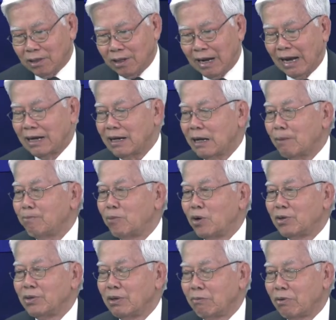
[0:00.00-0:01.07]
đẳng cấp họ
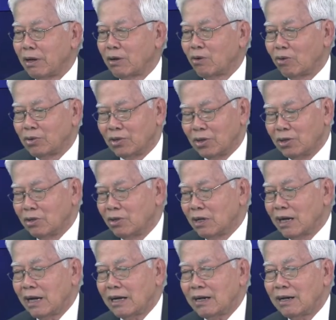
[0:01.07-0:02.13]
như vậy còn những người
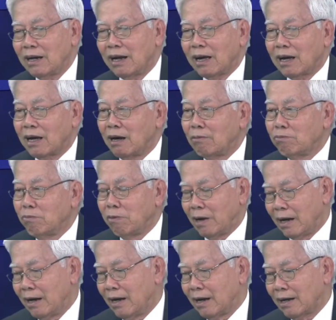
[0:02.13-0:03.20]
khác là không
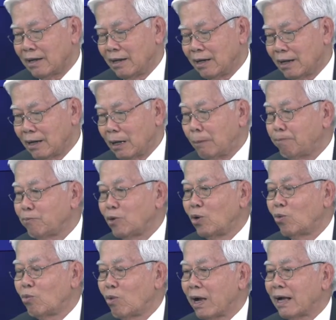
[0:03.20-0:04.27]
phải là cái cấp
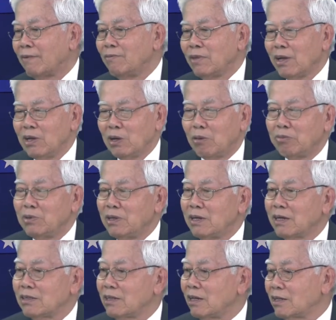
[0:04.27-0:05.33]
khôn ngoan giống như
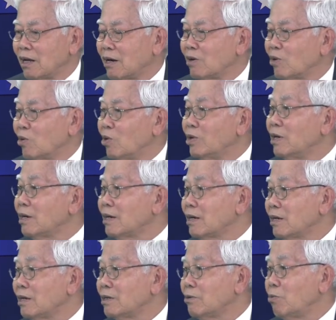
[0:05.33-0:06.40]
cái tinh thần của đức
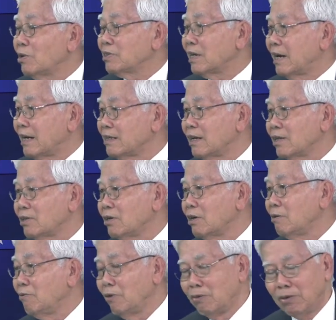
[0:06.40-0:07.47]
quốc xã về thưa
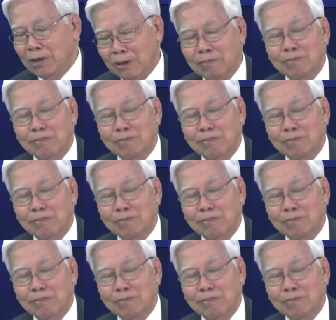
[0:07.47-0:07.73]
anh Nguyên Quy.